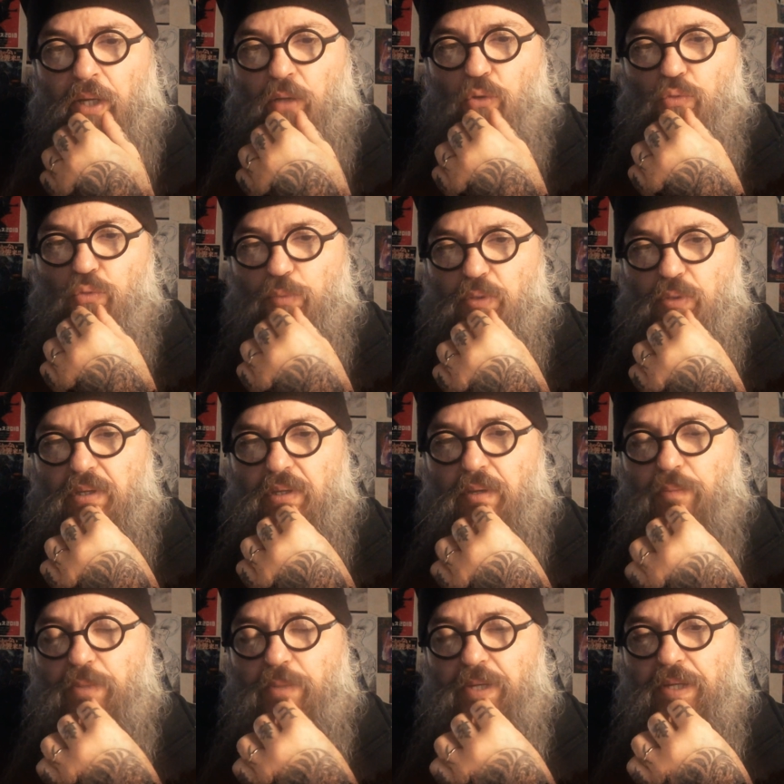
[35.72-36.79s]
que je pense
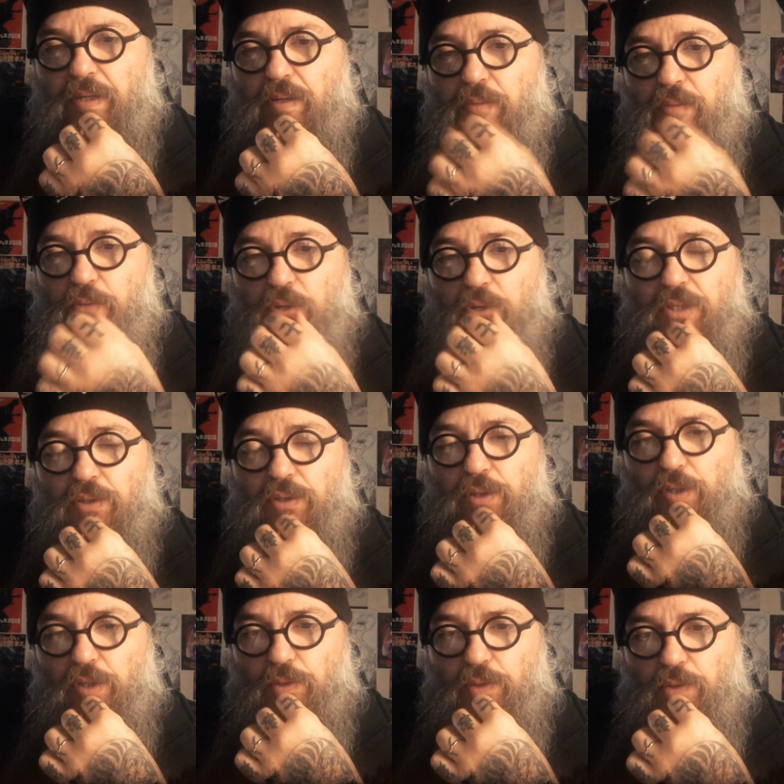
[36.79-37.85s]
appeler euh, Bloody
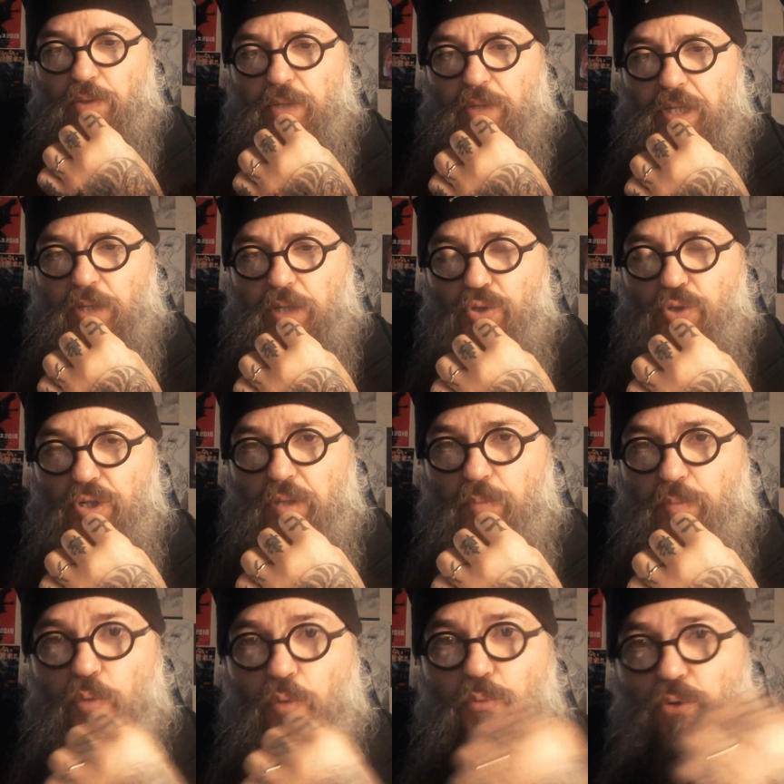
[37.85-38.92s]
Tokyo et que j'ai
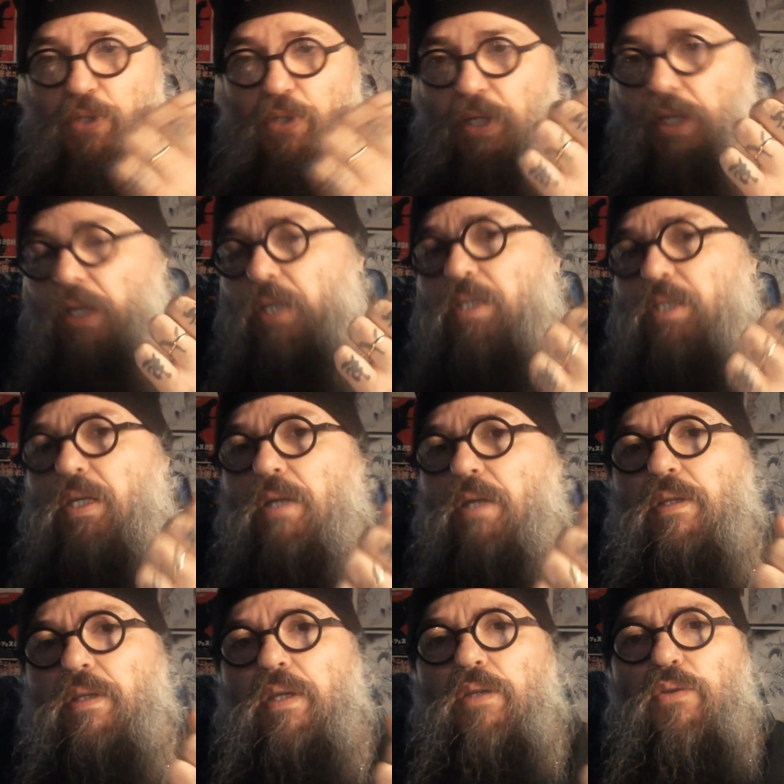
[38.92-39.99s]
proposé à
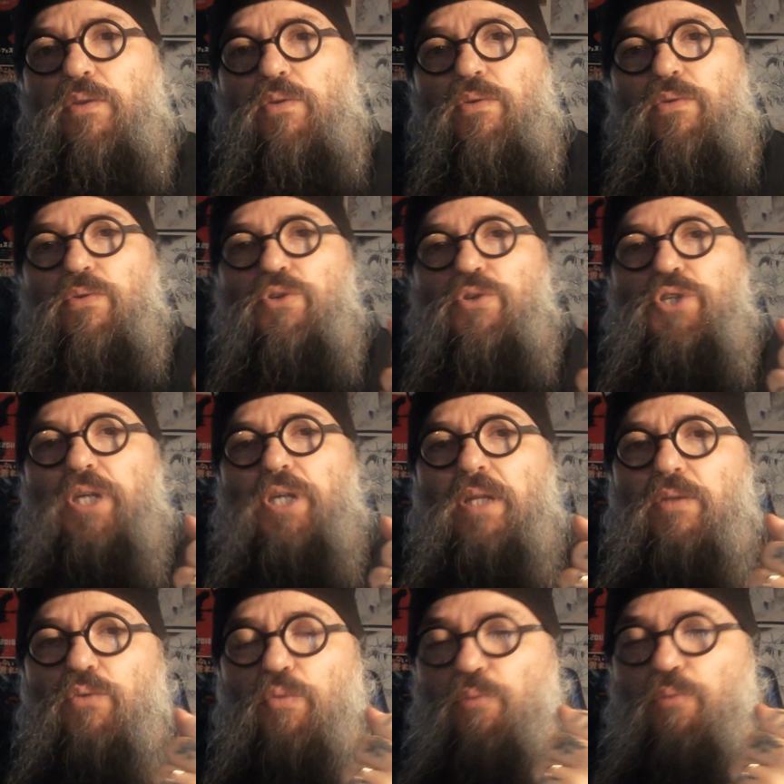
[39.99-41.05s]
certaines euh,
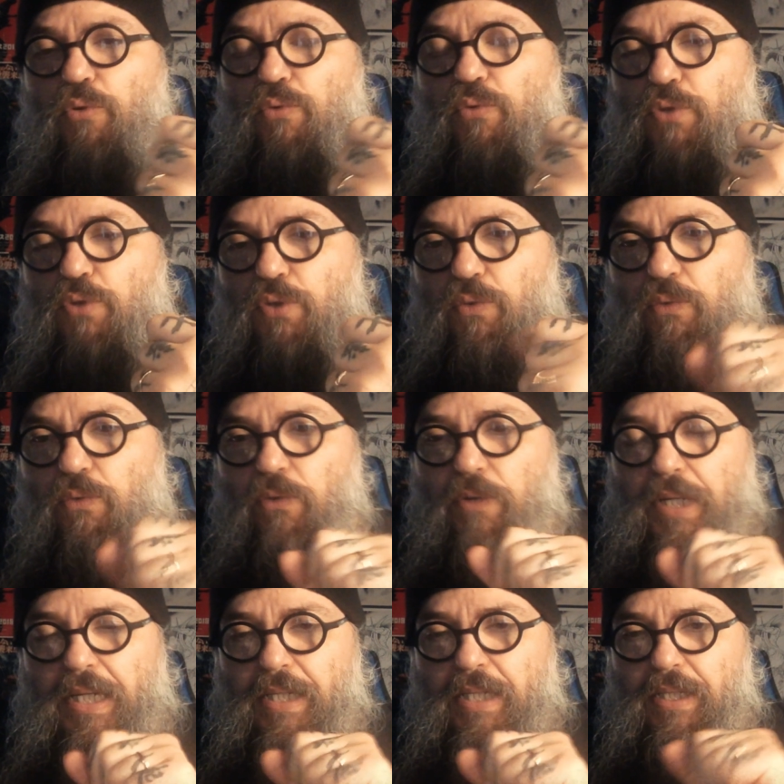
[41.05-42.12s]
chaînes de production euh,
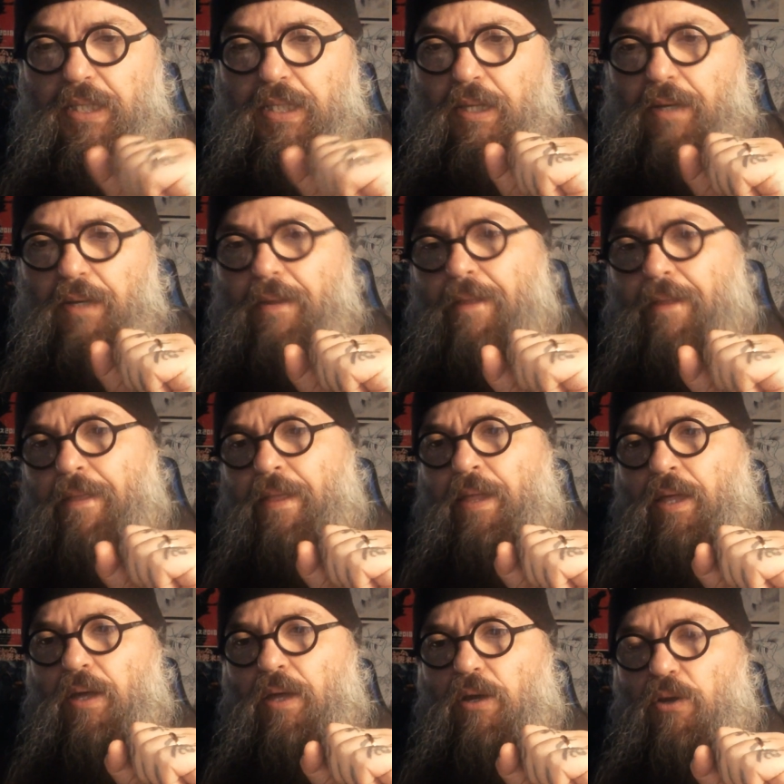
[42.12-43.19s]
classiques
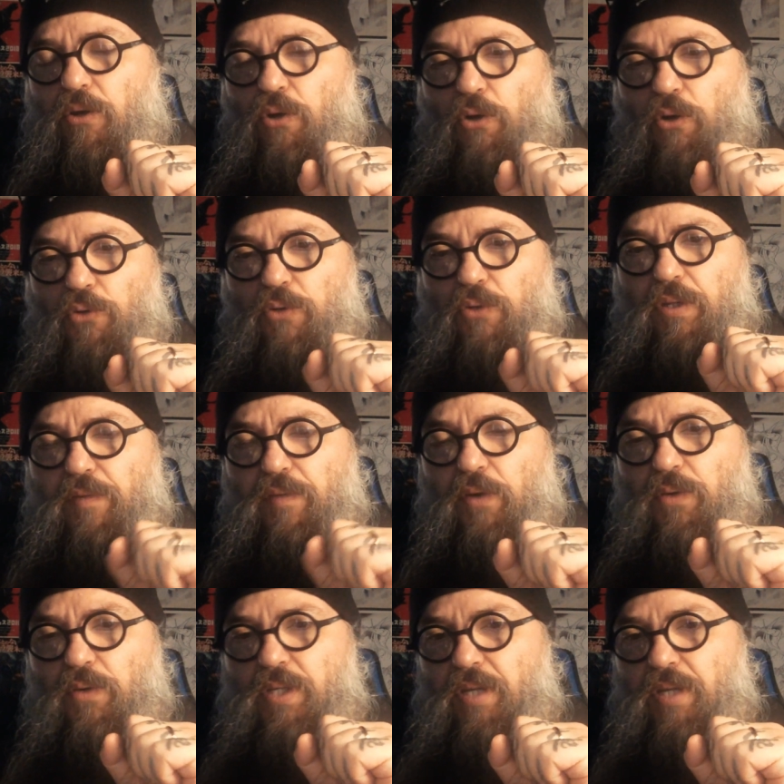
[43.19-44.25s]
lors de
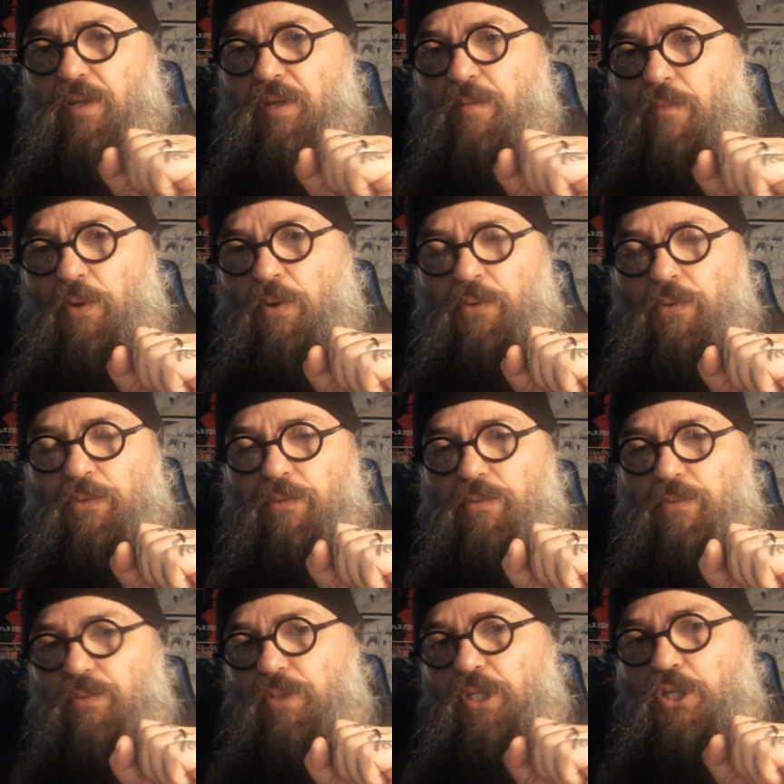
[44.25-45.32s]
différents
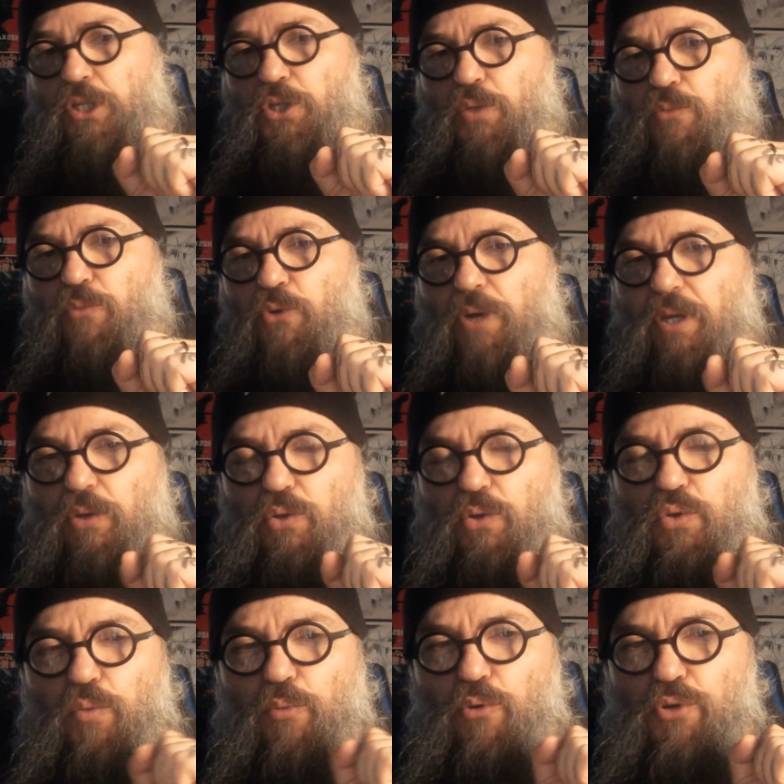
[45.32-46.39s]
événements. Il semblerait que
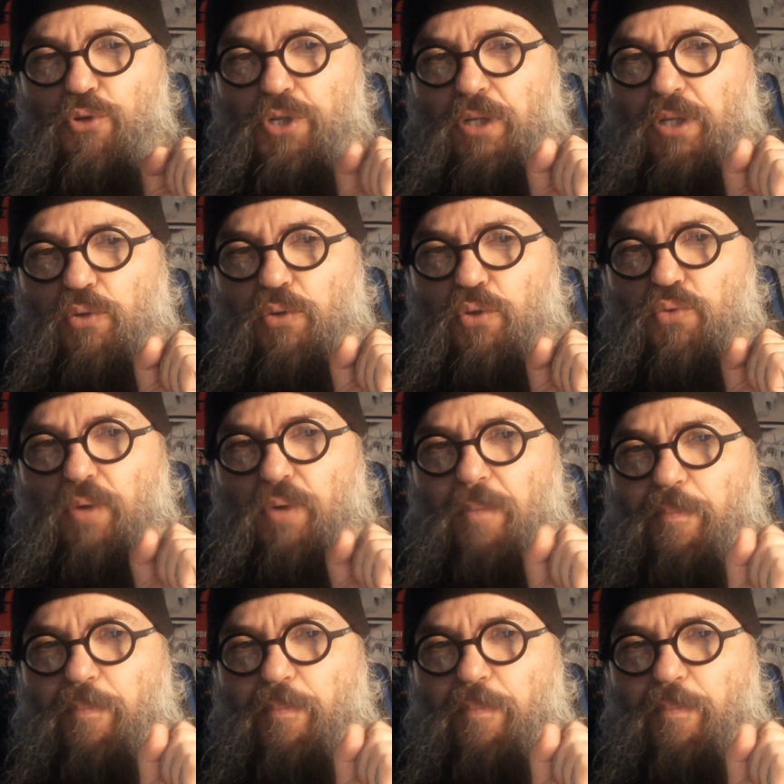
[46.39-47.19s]
ce projet ne soit